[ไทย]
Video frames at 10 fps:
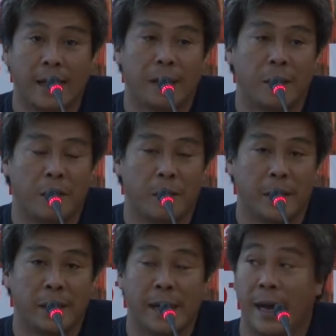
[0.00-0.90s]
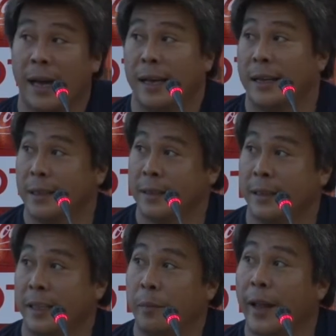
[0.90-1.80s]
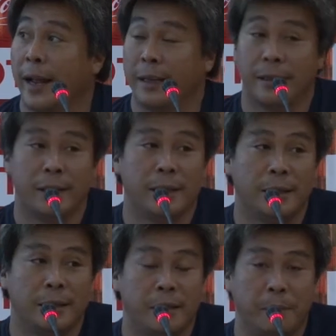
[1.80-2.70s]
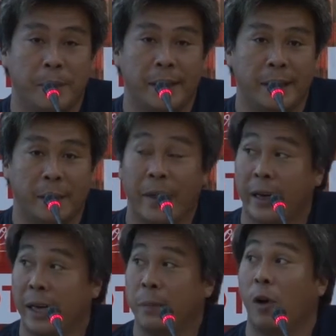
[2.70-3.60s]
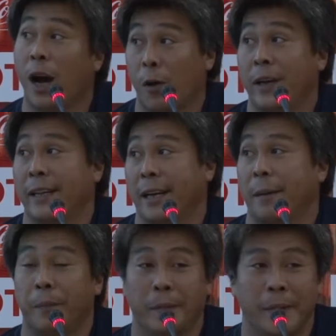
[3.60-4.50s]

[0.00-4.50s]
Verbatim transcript: และก็พัฒนาในตำแหน่งที่ที่เป็นตำแหน่งเดิมของเขาอะไรครับ